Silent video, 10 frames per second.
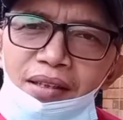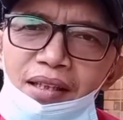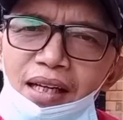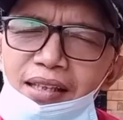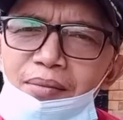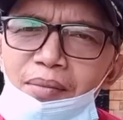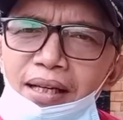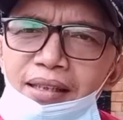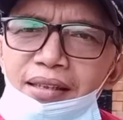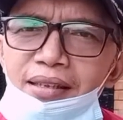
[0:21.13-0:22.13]
lagi
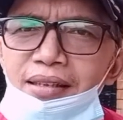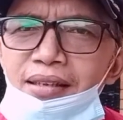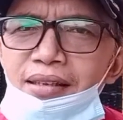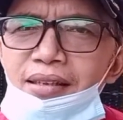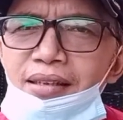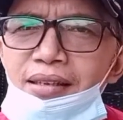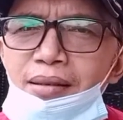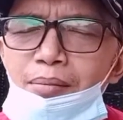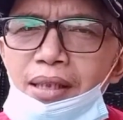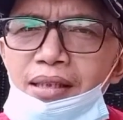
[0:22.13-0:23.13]
main di
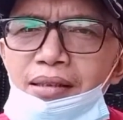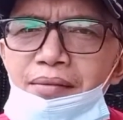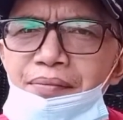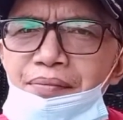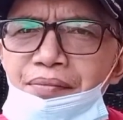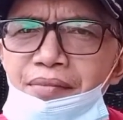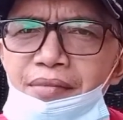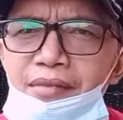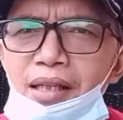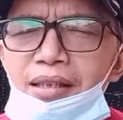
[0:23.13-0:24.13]
temen,
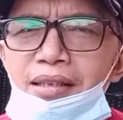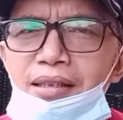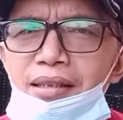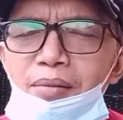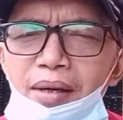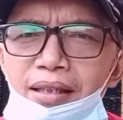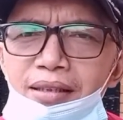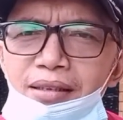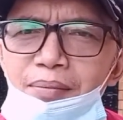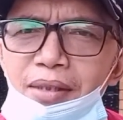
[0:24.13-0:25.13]
lagi main
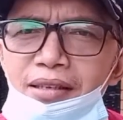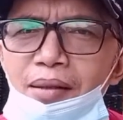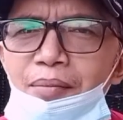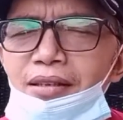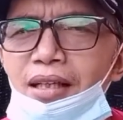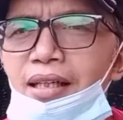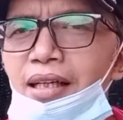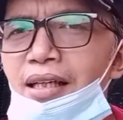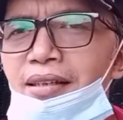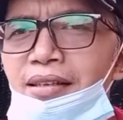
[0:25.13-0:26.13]
di tempat sahabat saya.